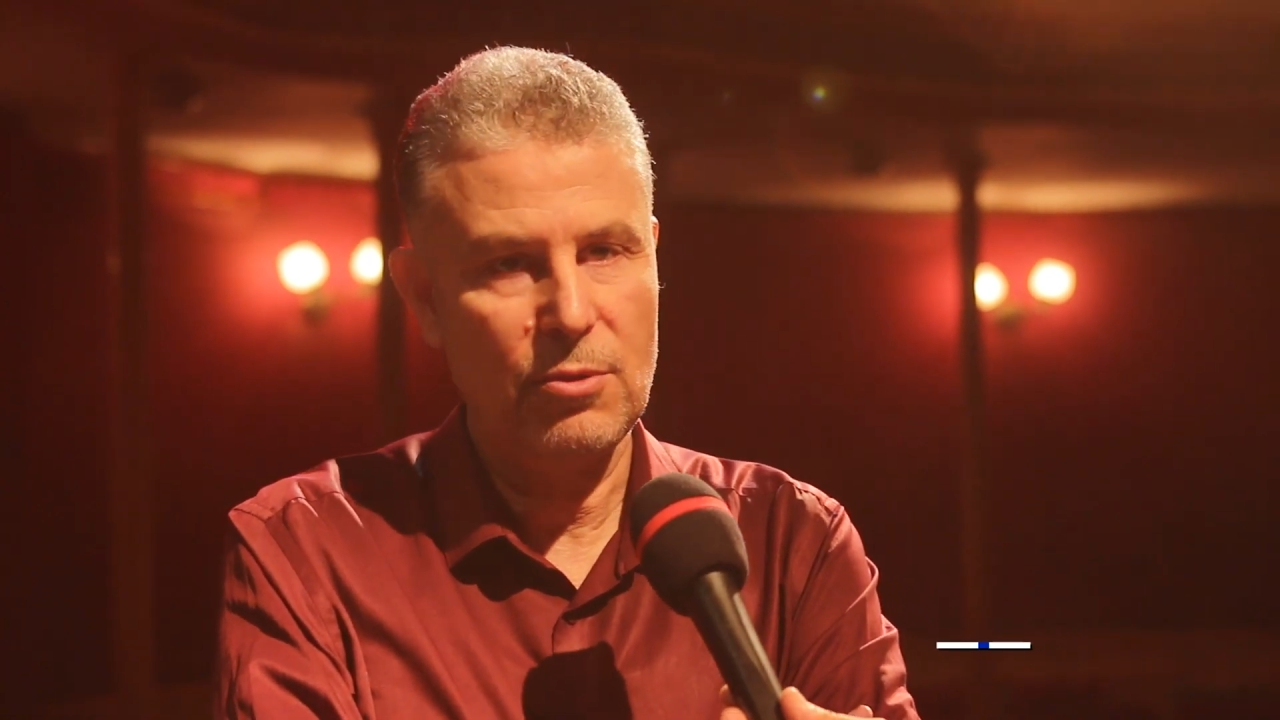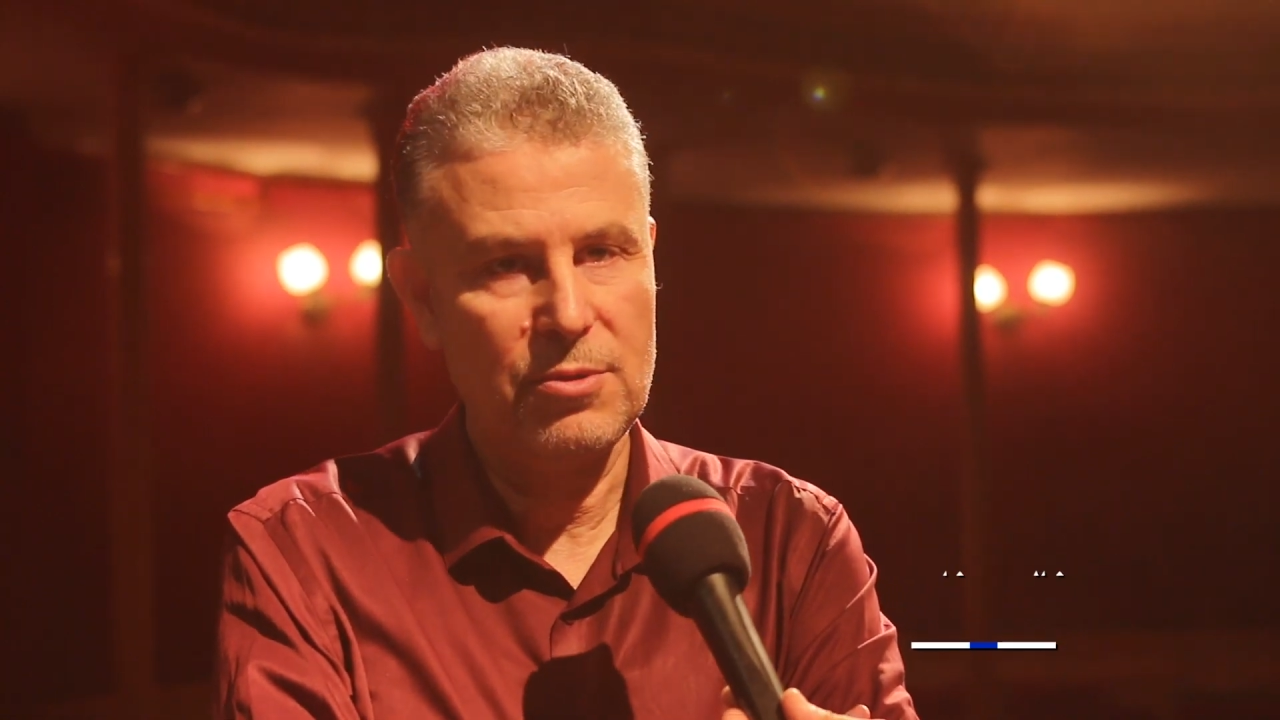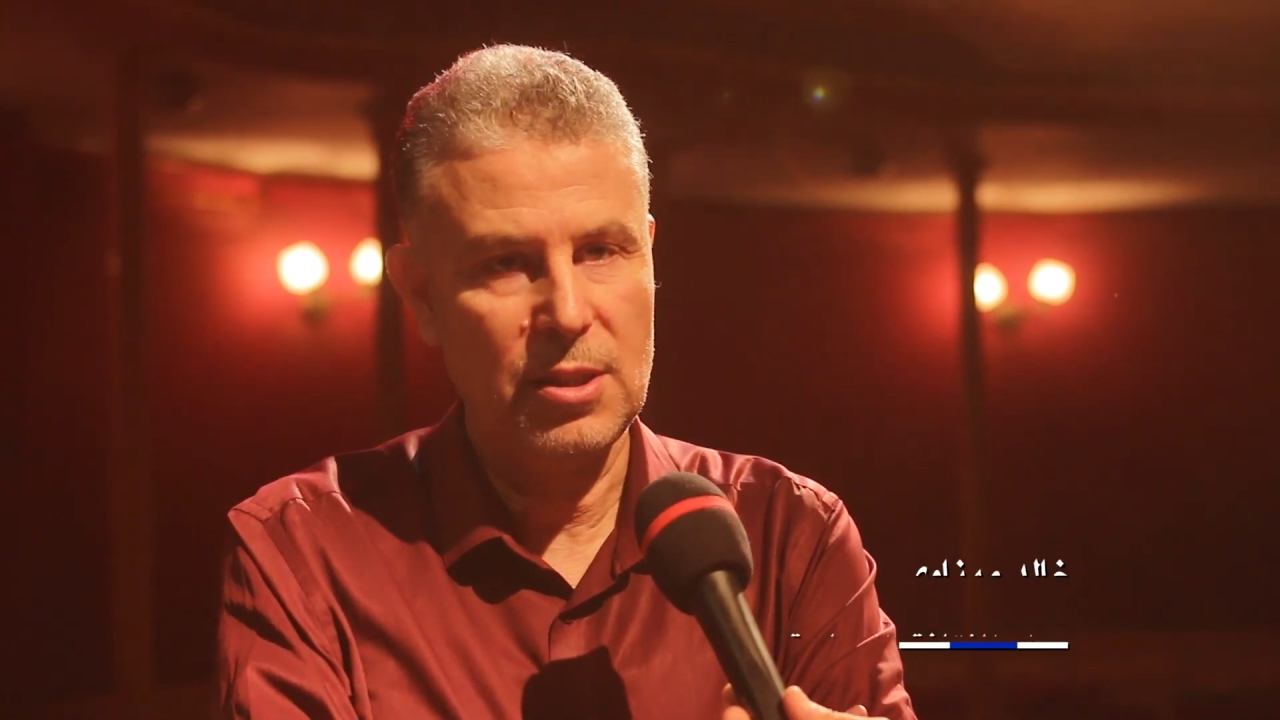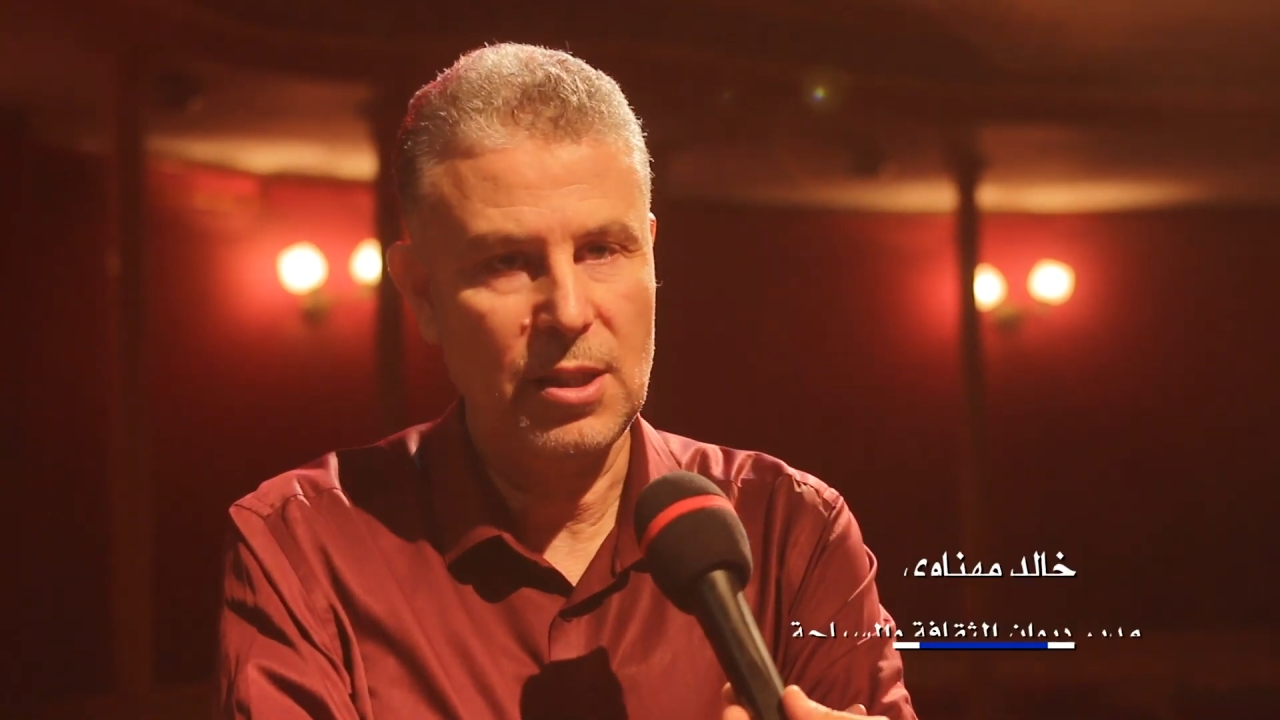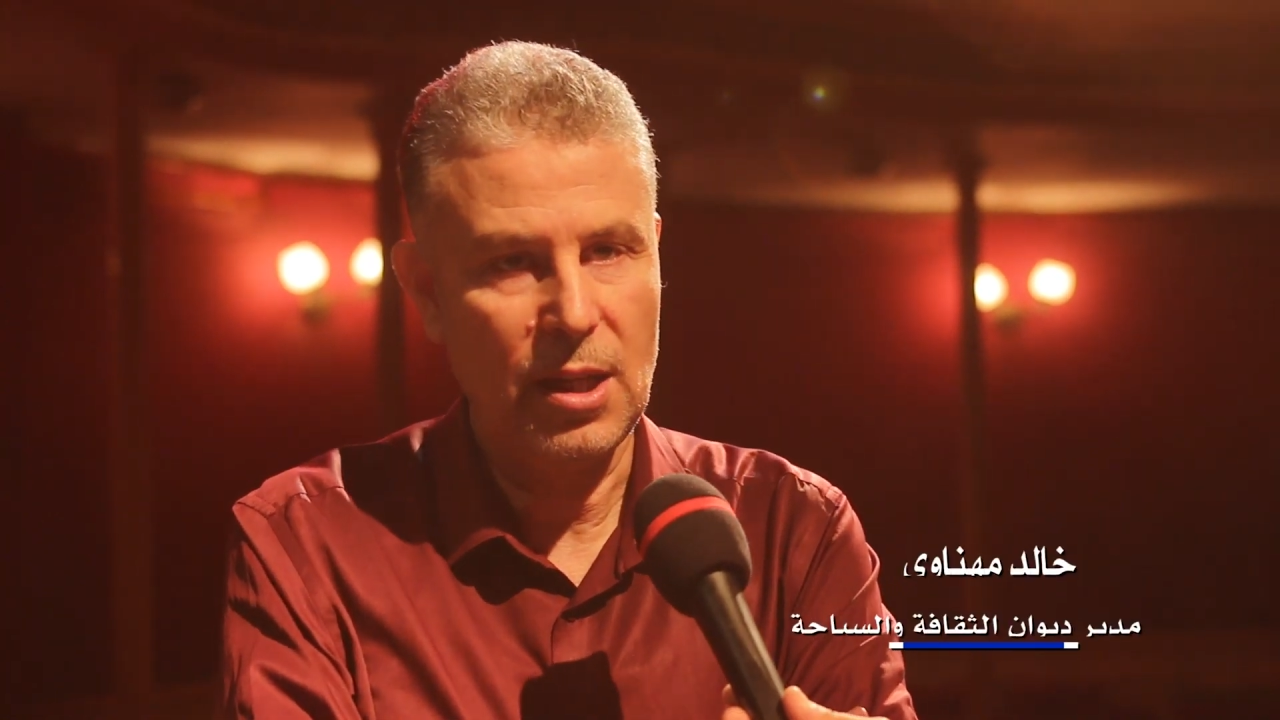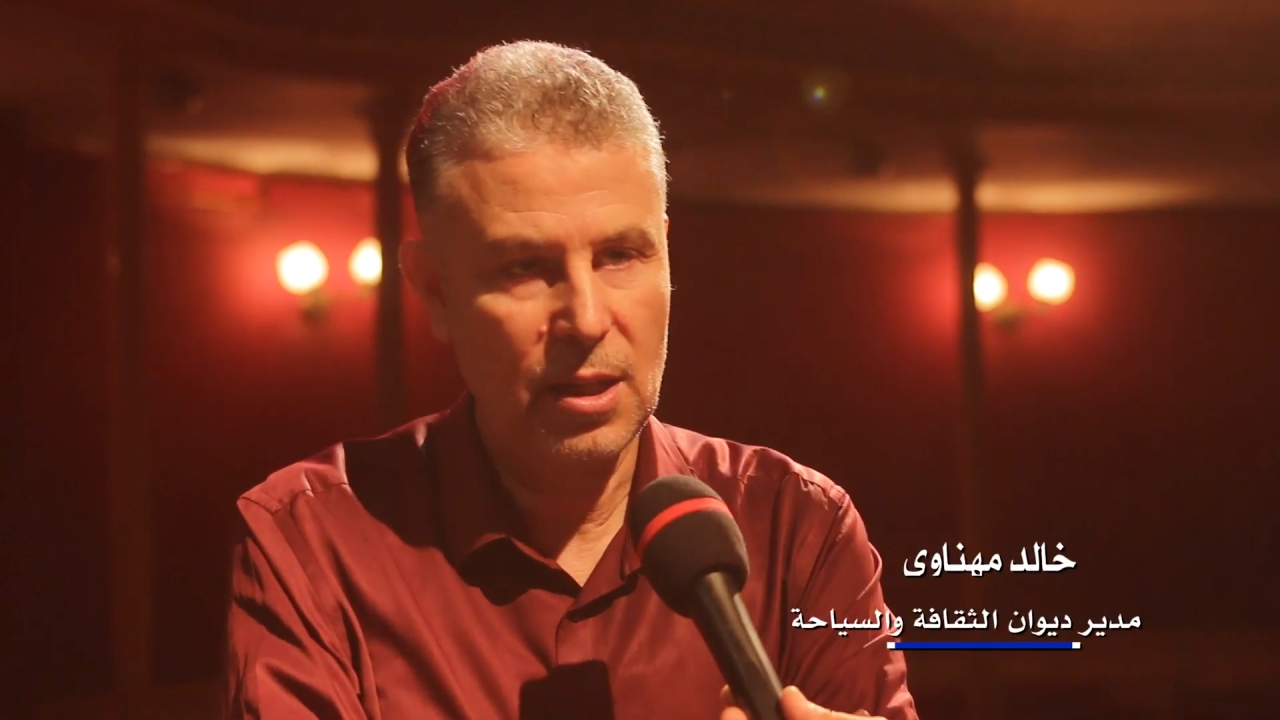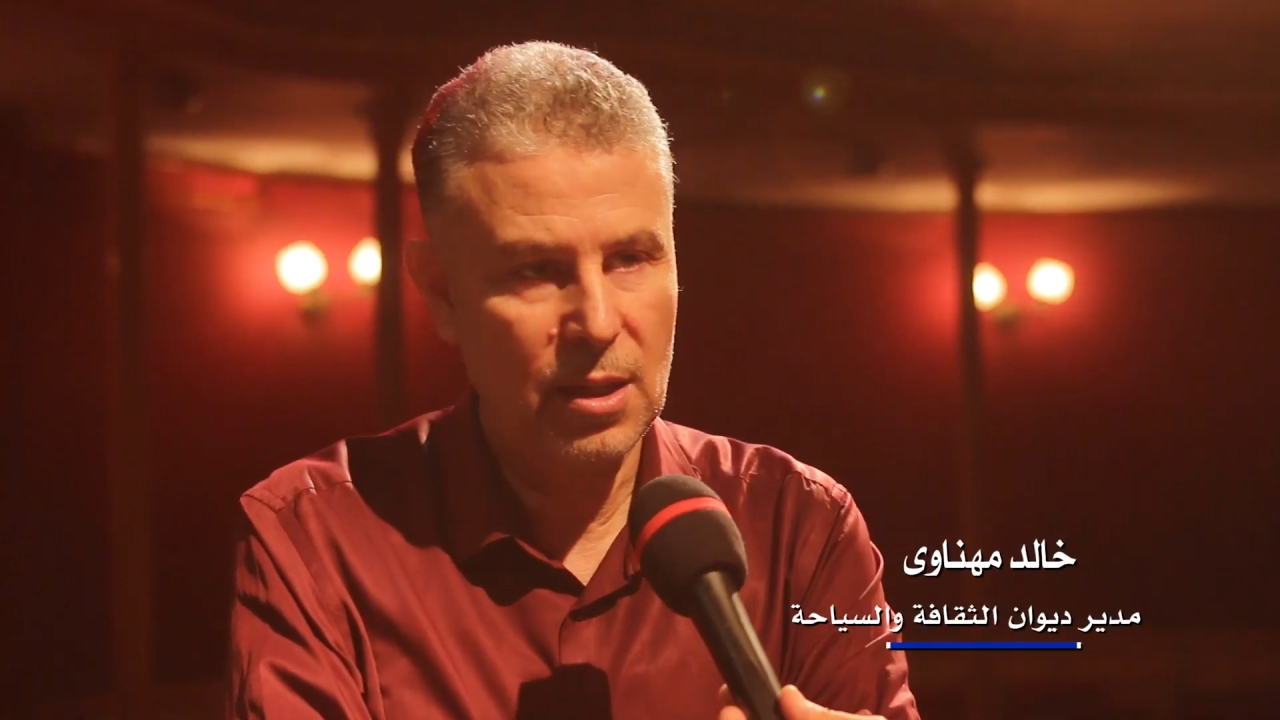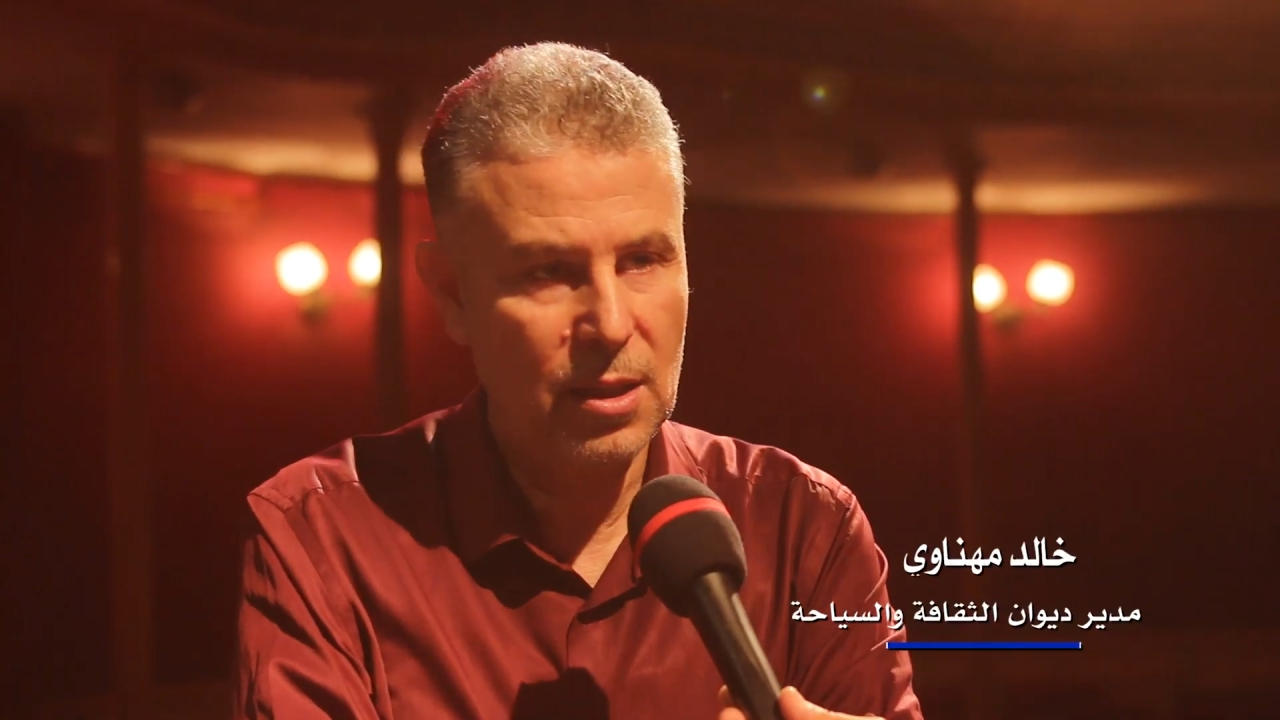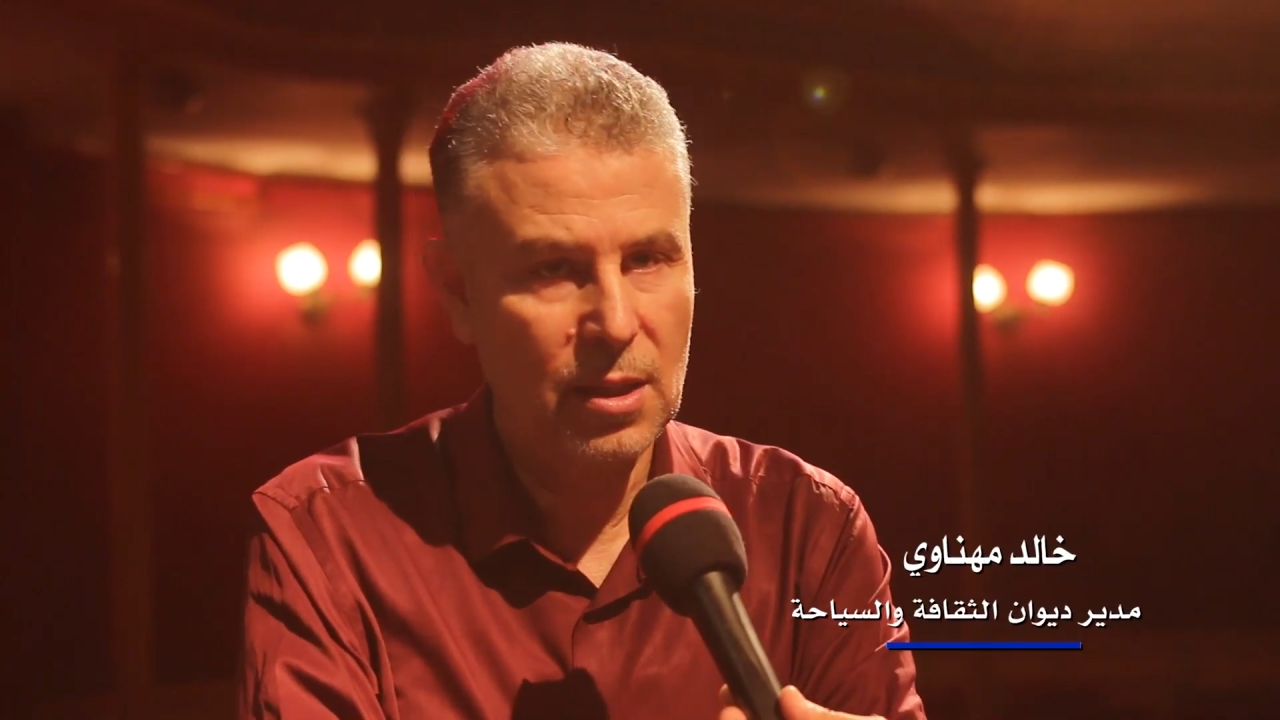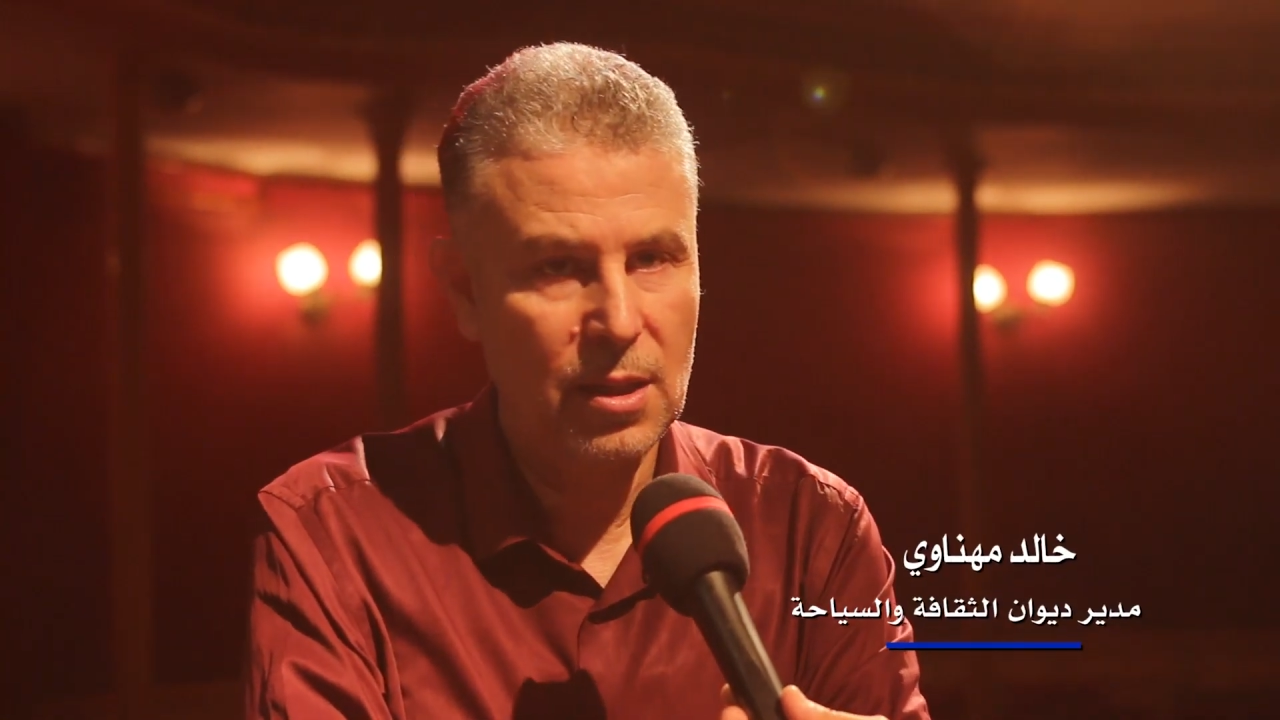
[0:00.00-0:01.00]

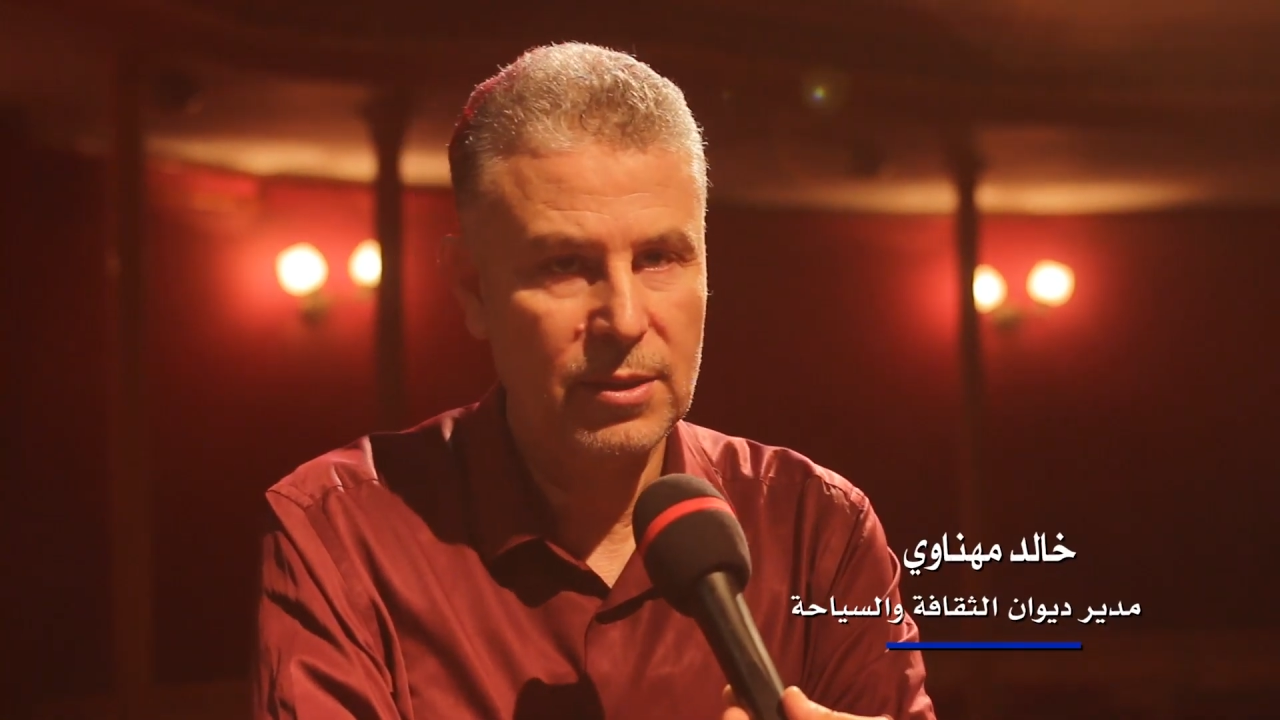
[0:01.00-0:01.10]
والسياحة